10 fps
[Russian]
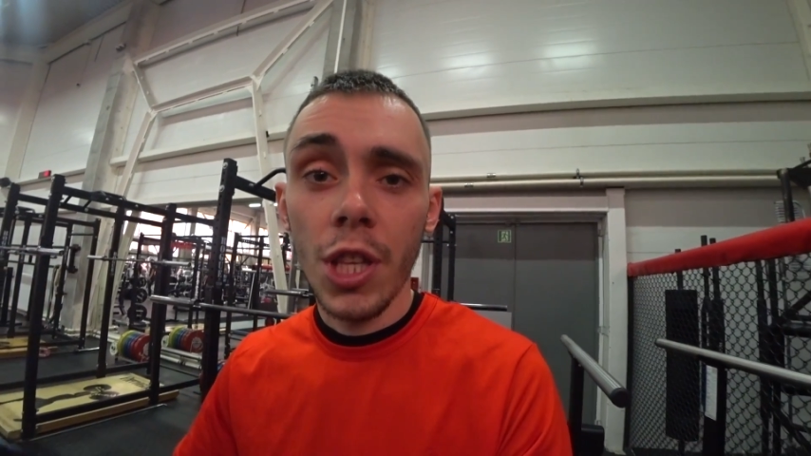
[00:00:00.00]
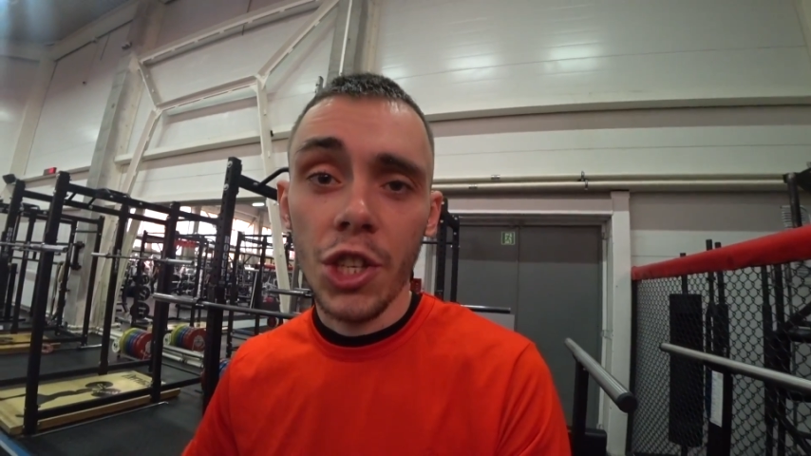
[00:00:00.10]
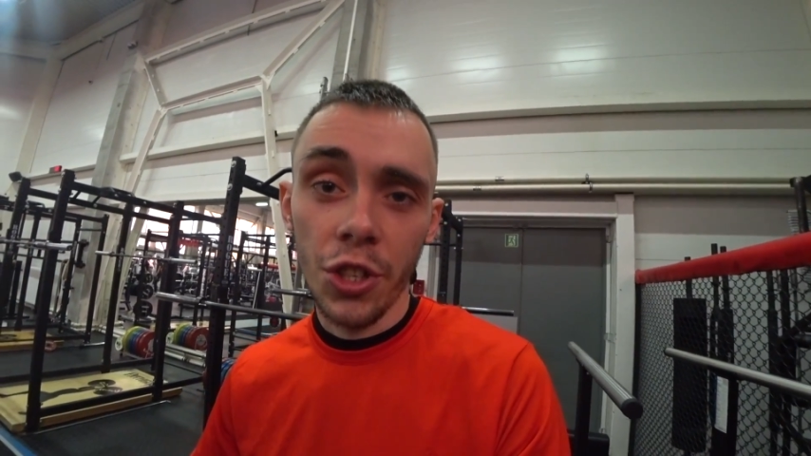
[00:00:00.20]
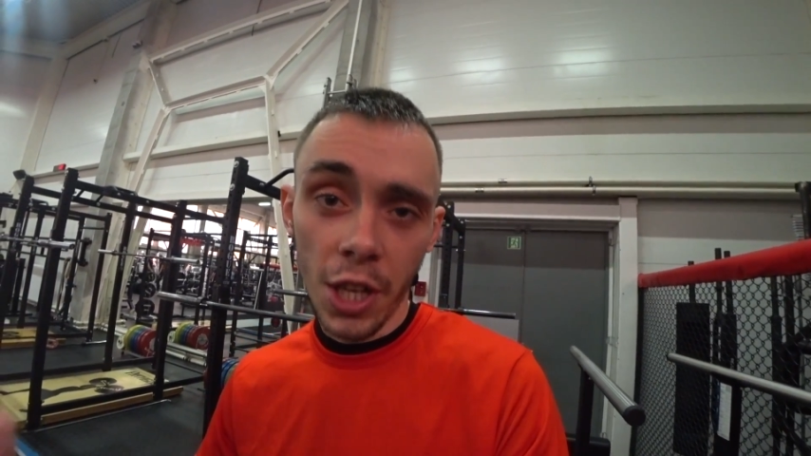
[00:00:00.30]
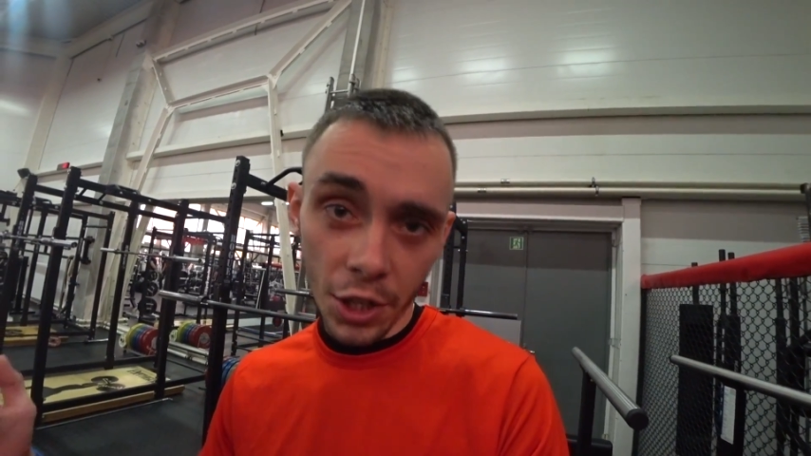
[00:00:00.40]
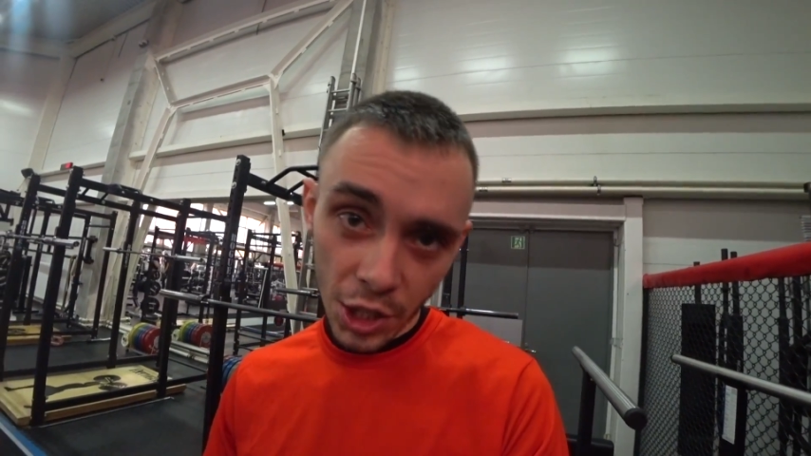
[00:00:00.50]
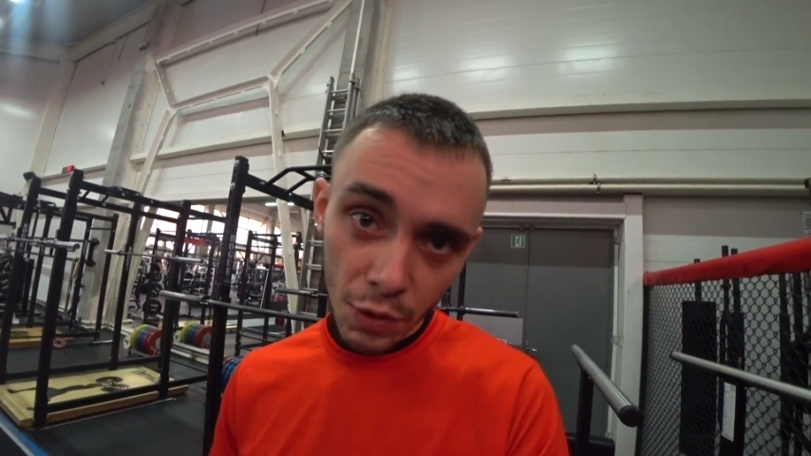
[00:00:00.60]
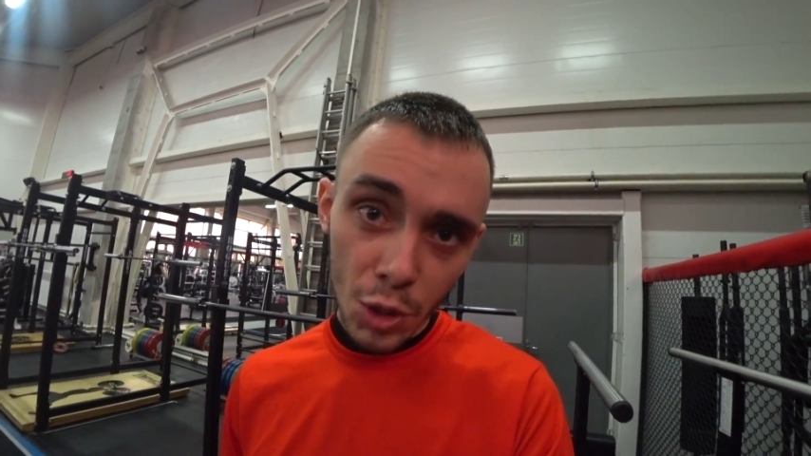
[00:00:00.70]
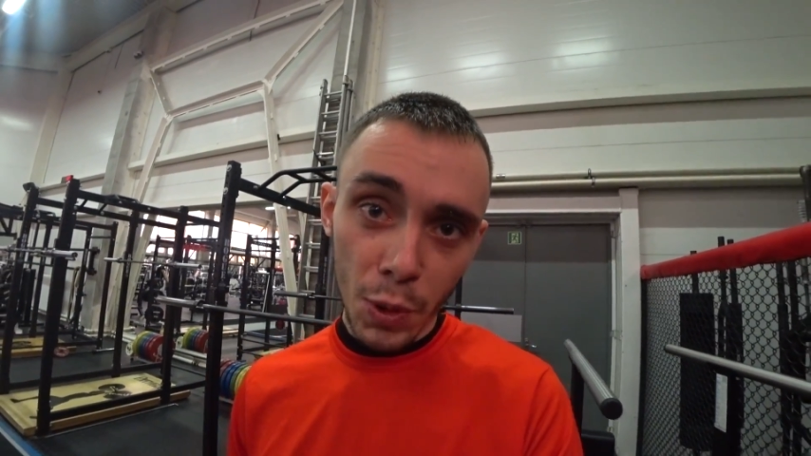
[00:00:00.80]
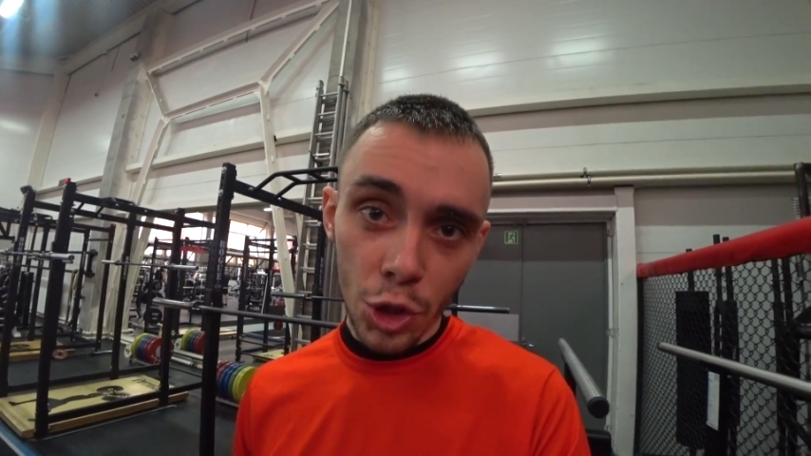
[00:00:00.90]
наши
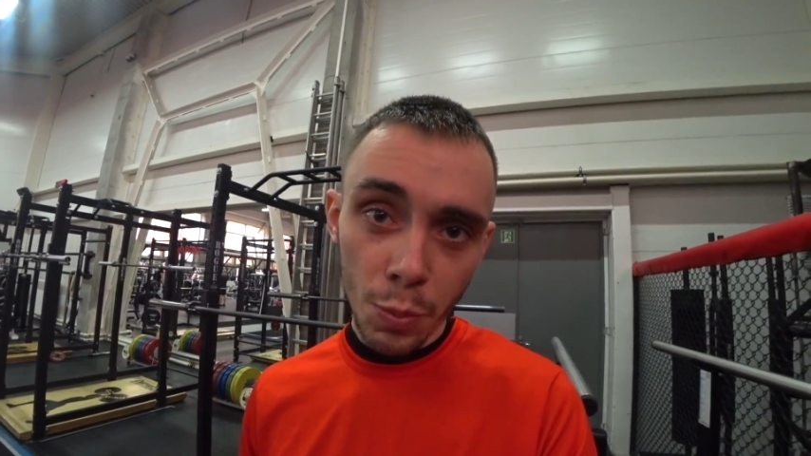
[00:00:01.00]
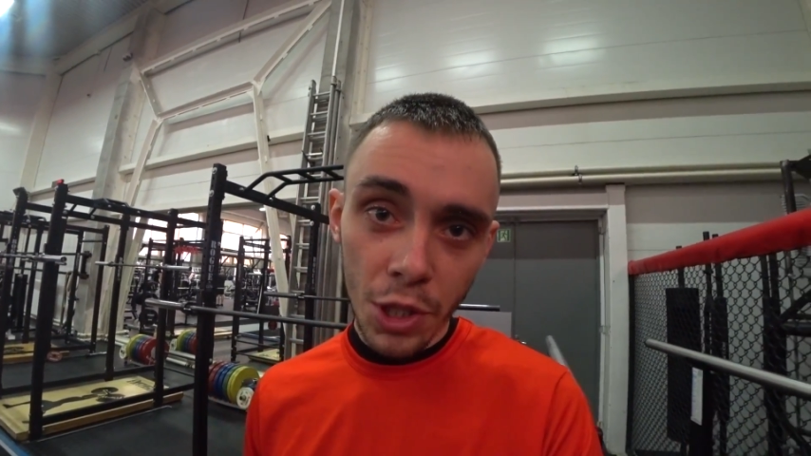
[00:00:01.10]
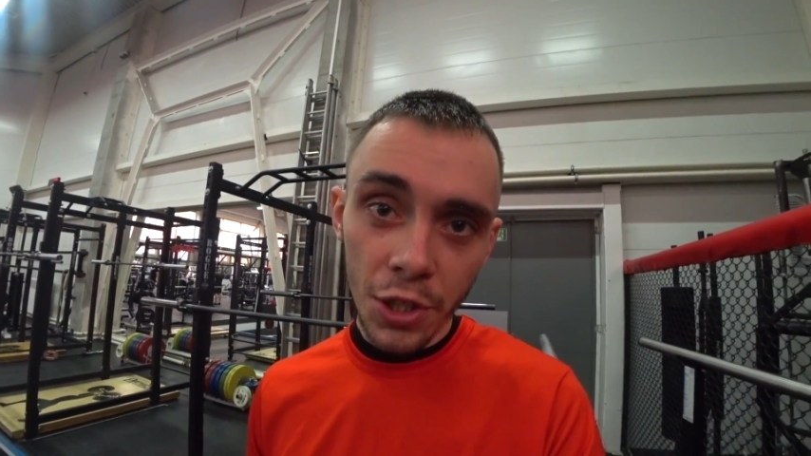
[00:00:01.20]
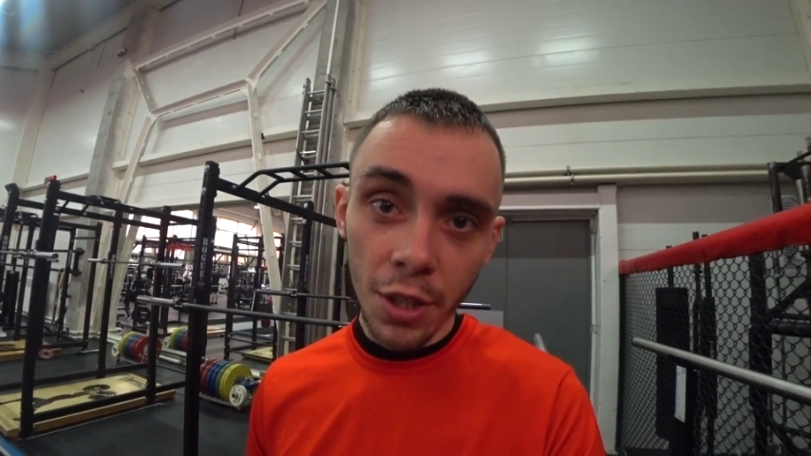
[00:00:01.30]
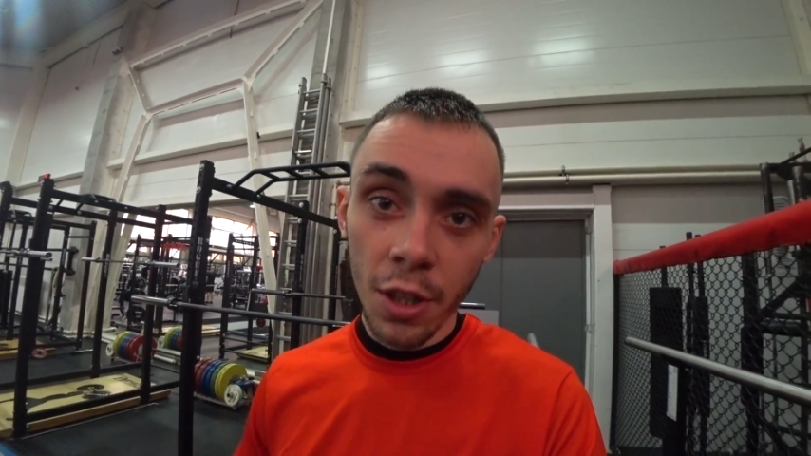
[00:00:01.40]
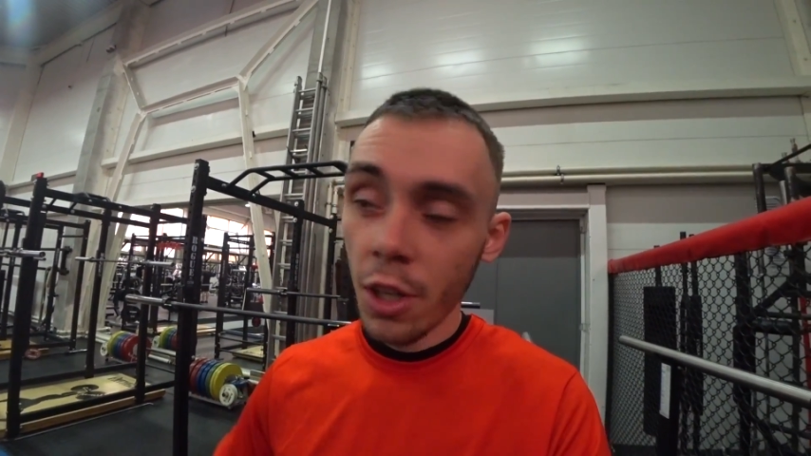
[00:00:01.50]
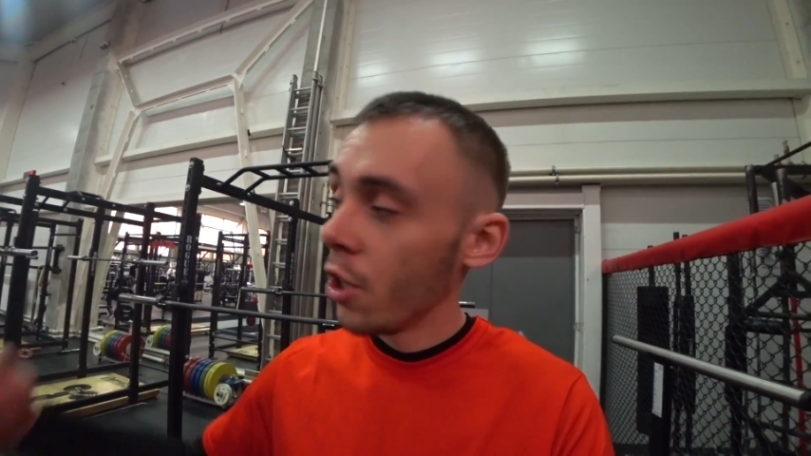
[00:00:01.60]
реактивные способности,